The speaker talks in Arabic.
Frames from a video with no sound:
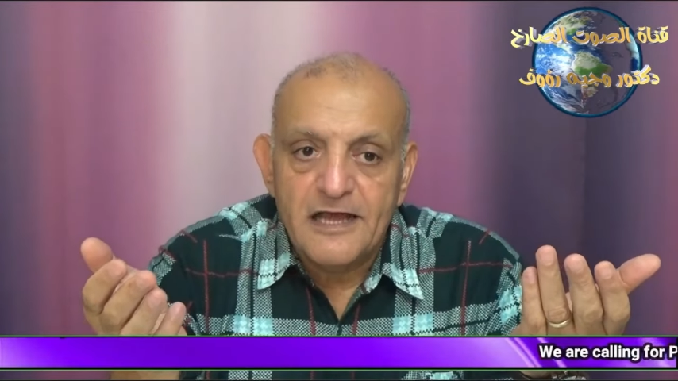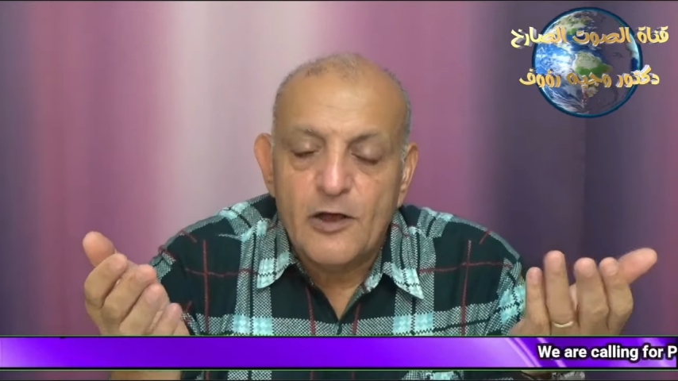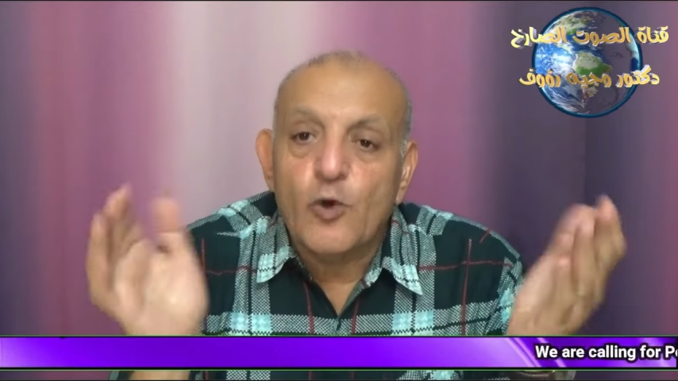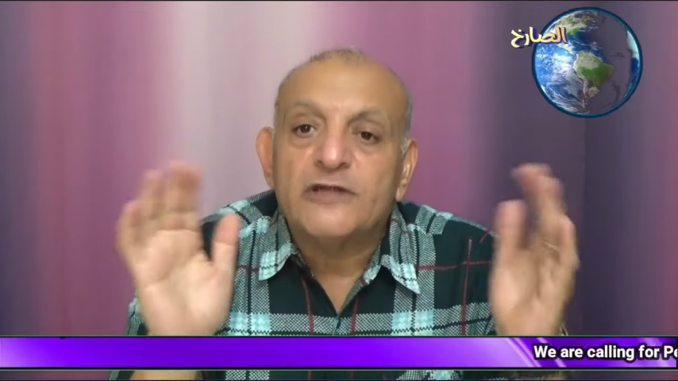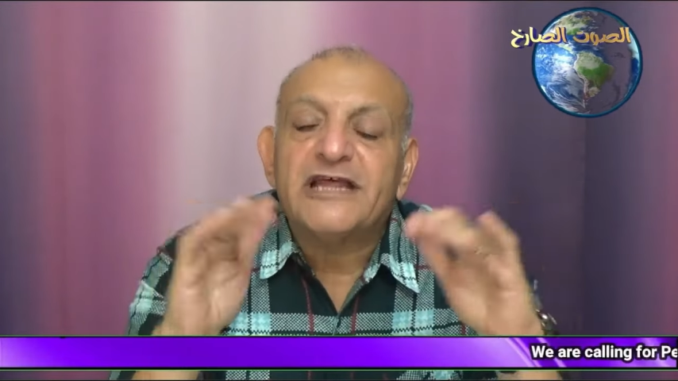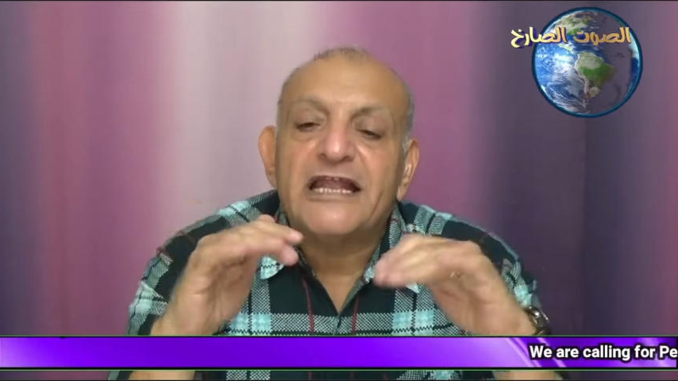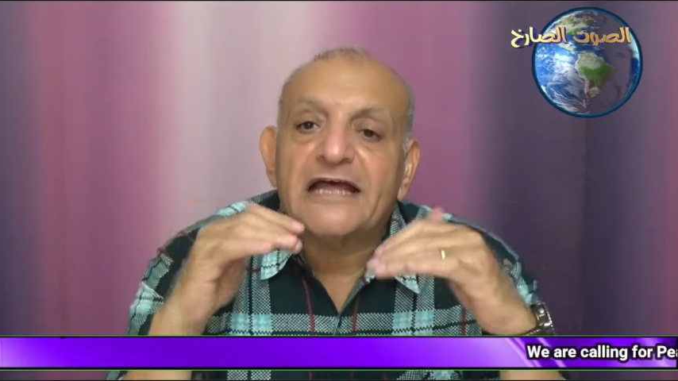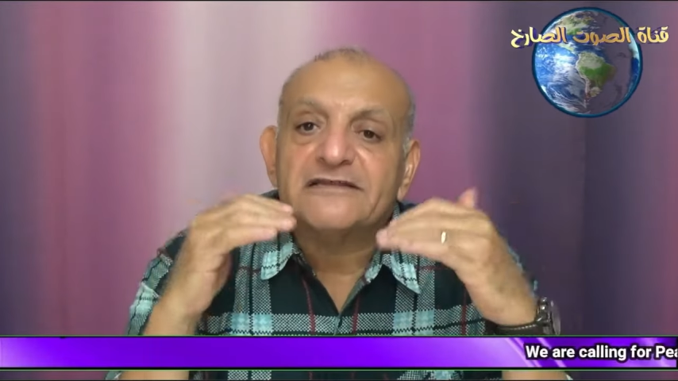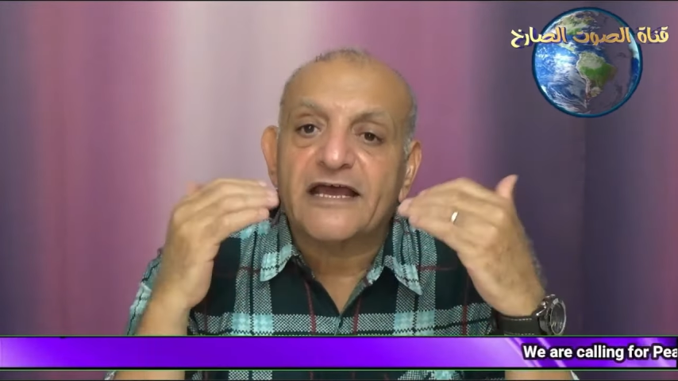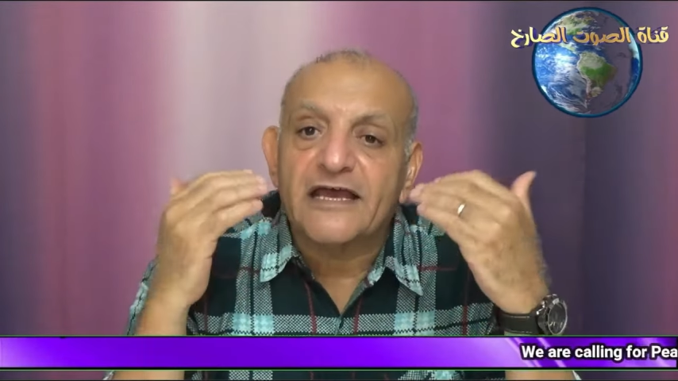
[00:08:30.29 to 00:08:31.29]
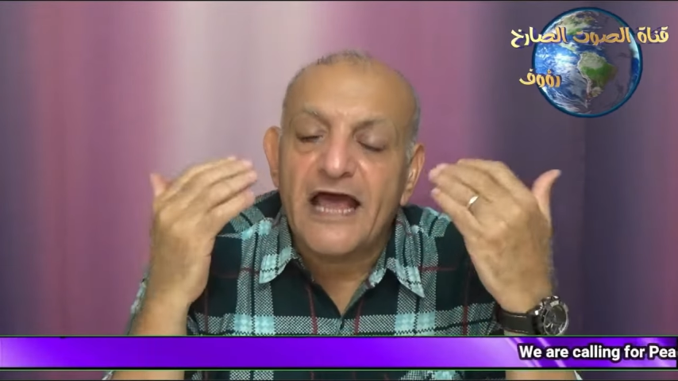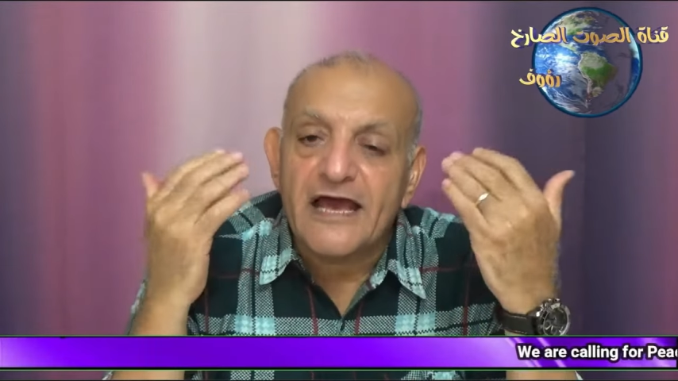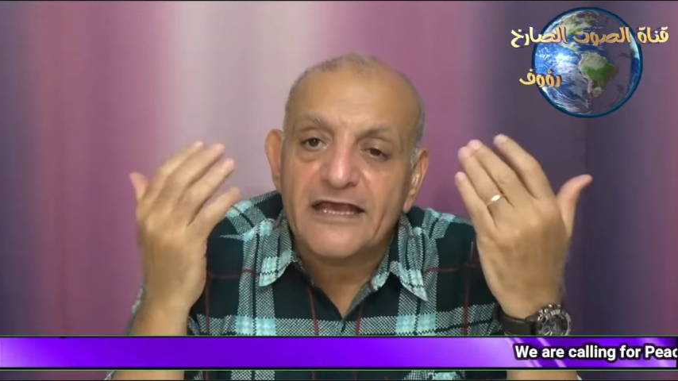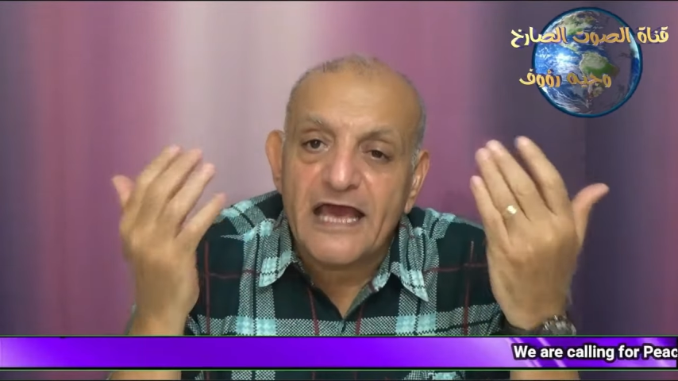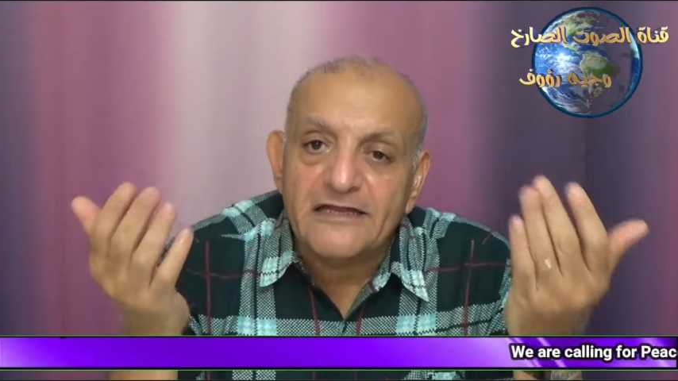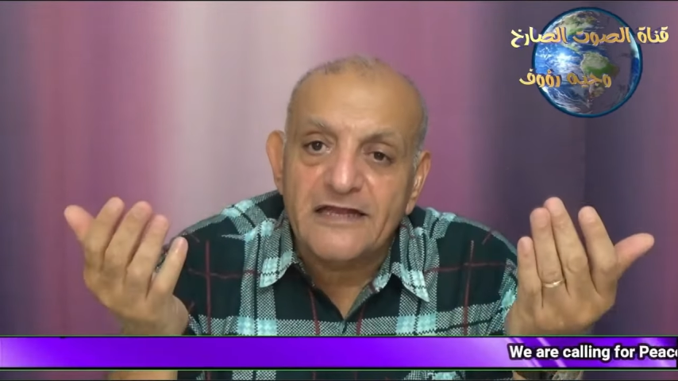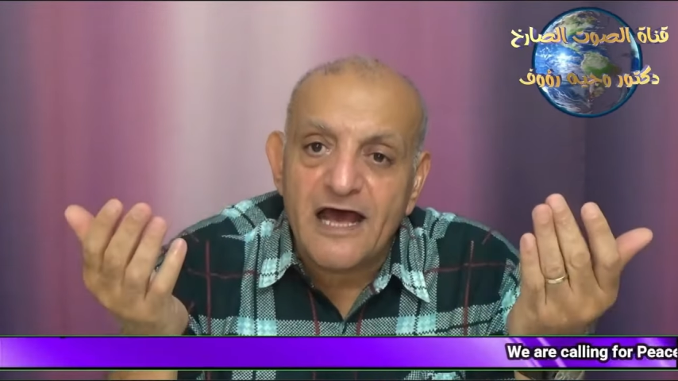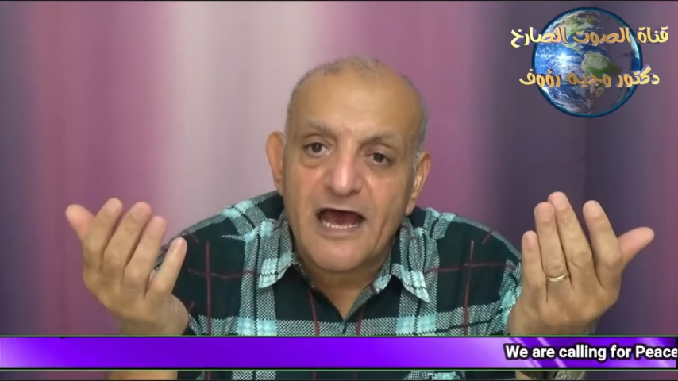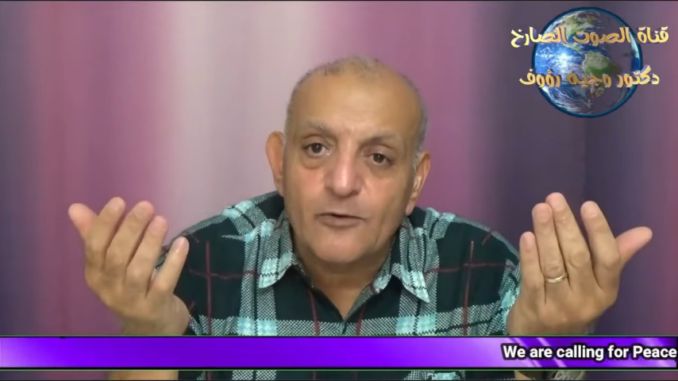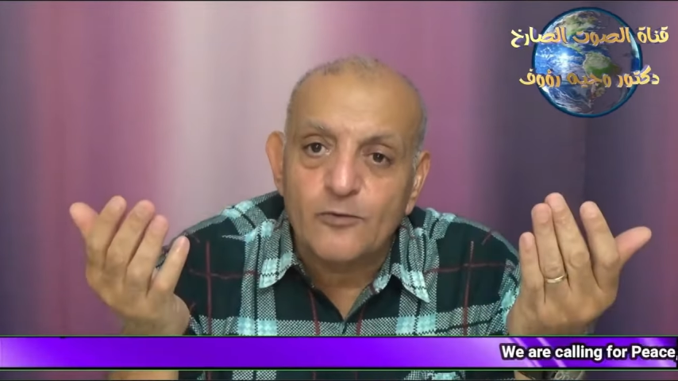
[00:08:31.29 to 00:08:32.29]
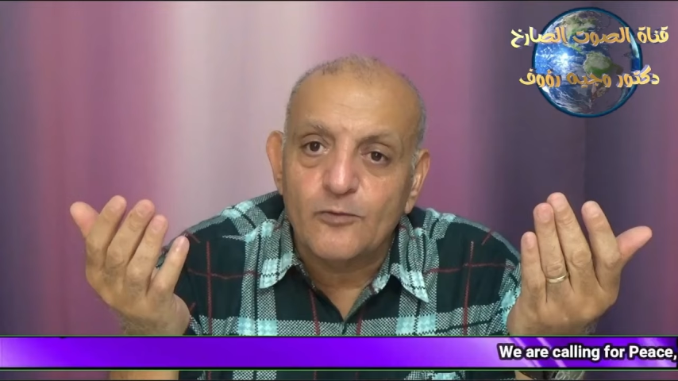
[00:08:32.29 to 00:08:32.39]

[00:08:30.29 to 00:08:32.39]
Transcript: هو انت اللي هتدخلها الجنة او